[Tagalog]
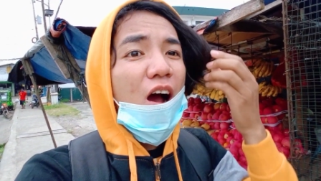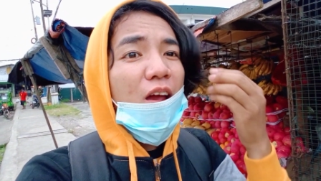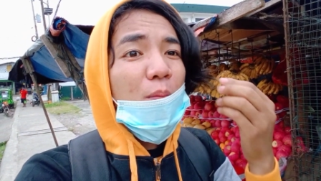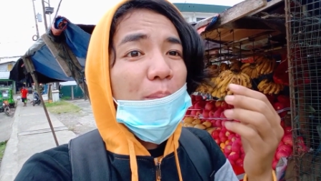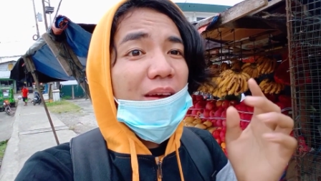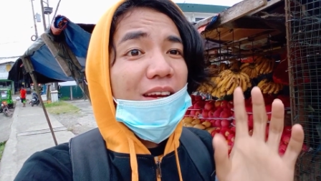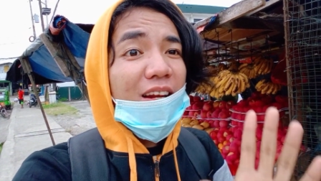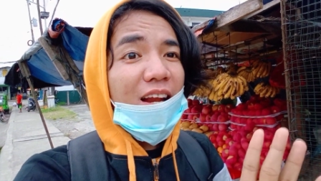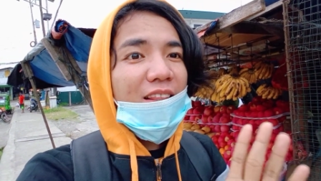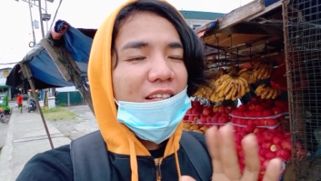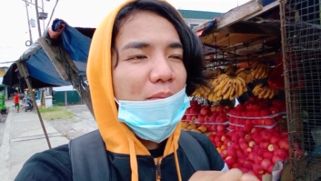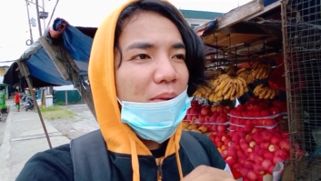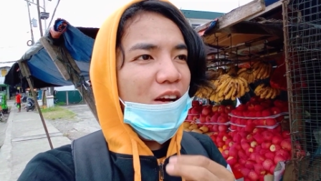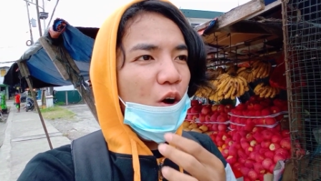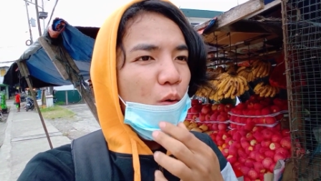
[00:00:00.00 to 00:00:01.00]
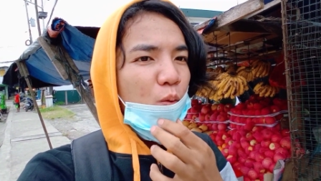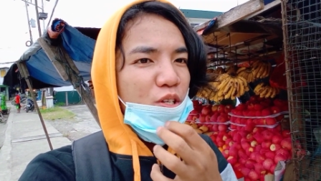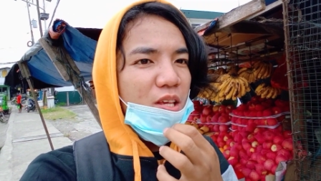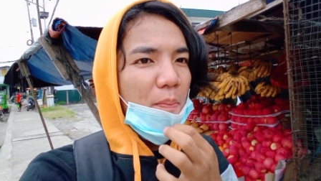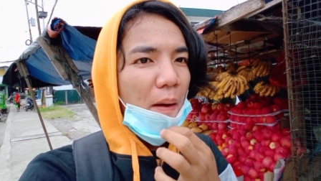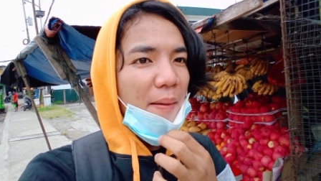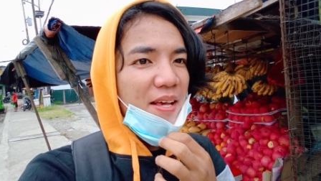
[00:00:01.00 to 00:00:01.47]
Yung pira natin ba, naubos
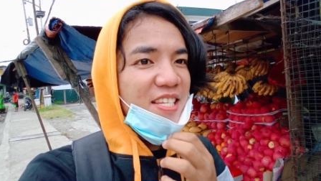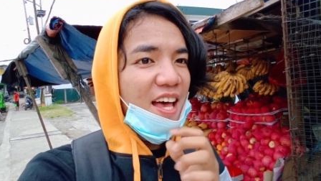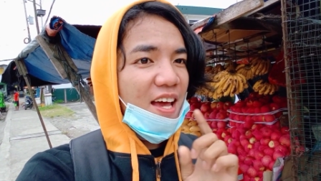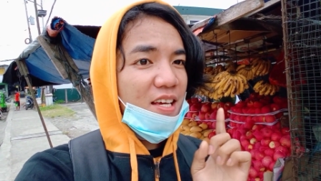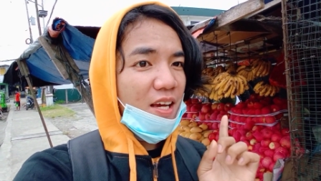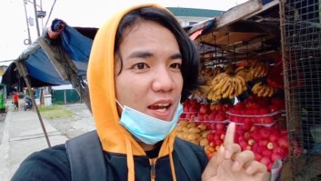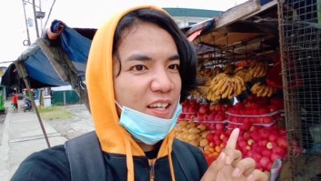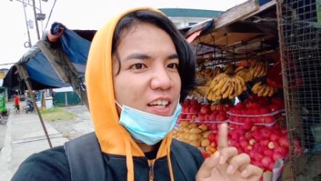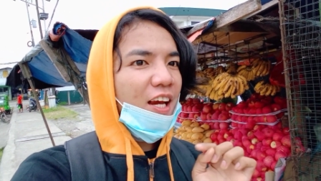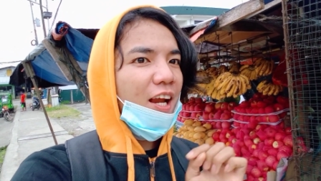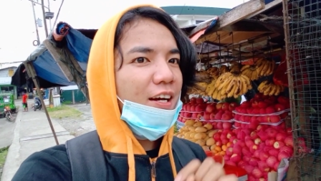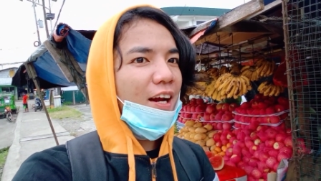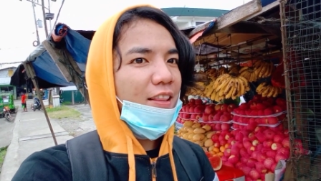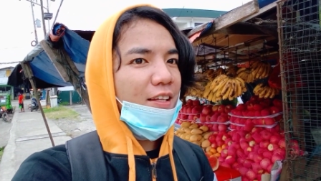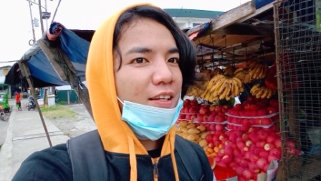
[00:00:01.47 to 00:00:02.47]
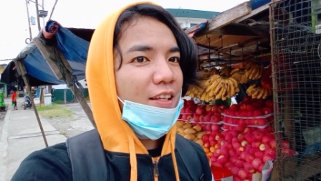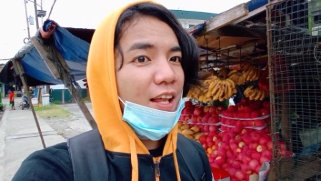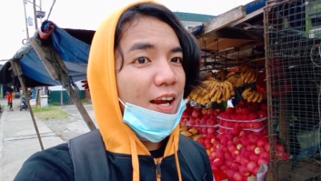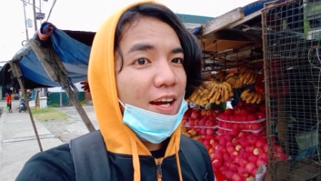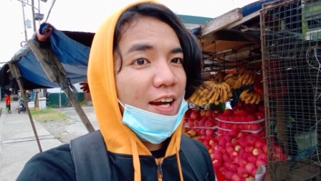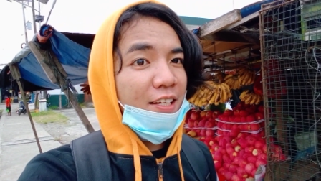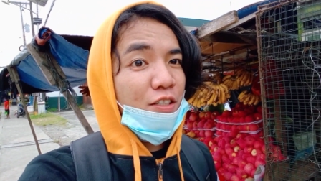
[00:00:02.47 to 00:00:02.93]
sa pamasahe. Kaya hindi na lang natin
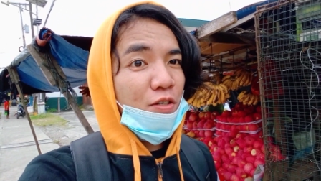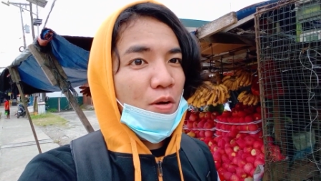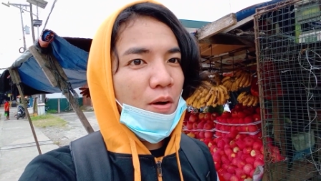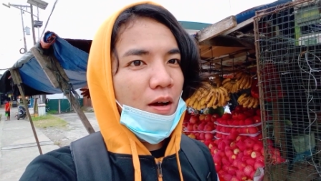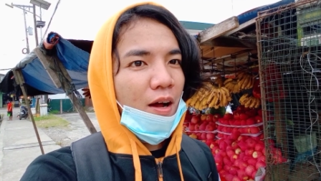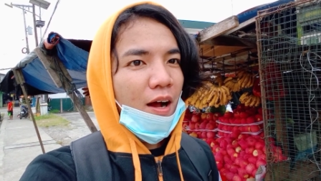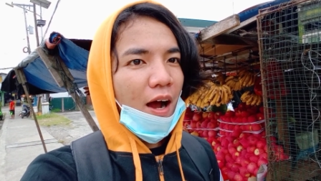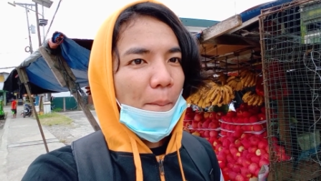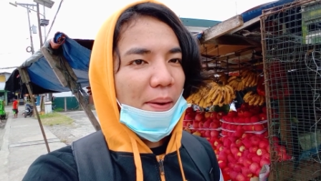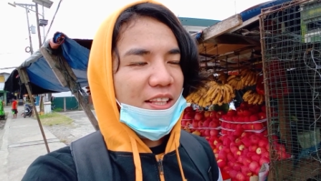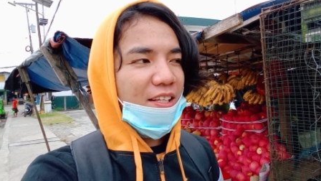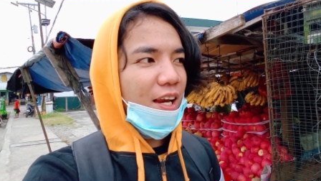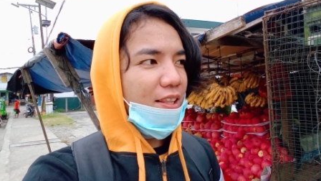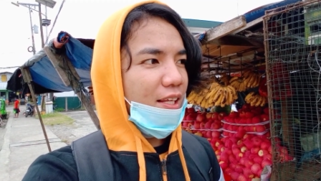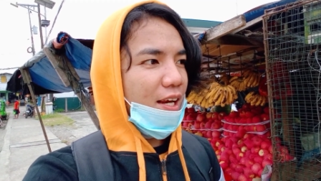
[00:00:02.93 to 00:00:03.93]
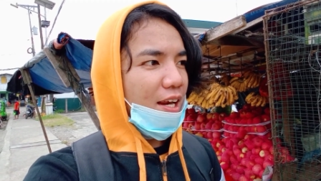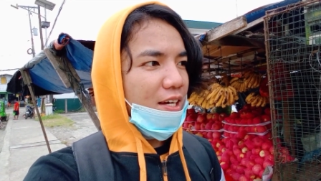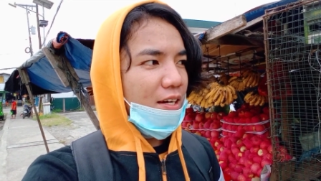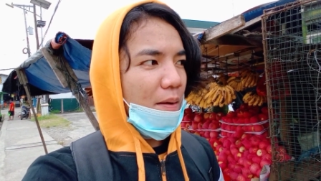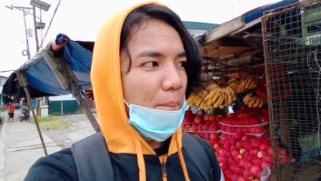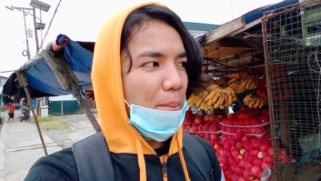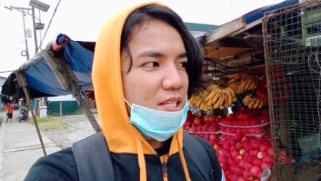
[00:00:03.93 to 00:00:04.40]
dalahan yung kapatid natin dahil
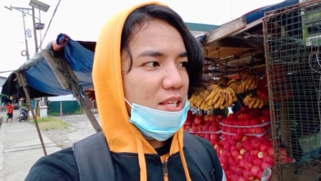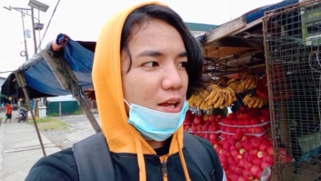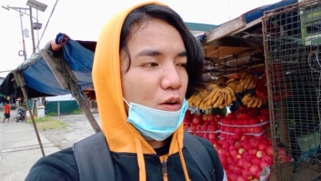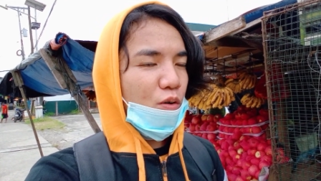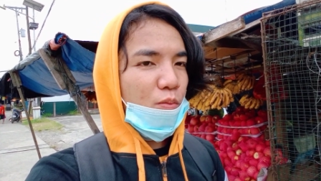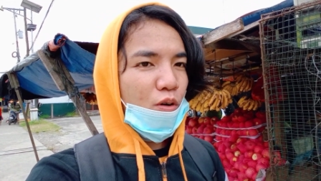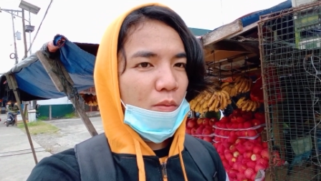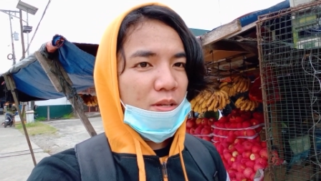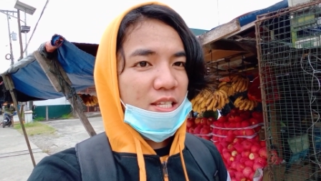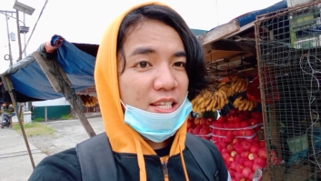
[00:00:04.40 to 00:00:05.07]
na pasalubong.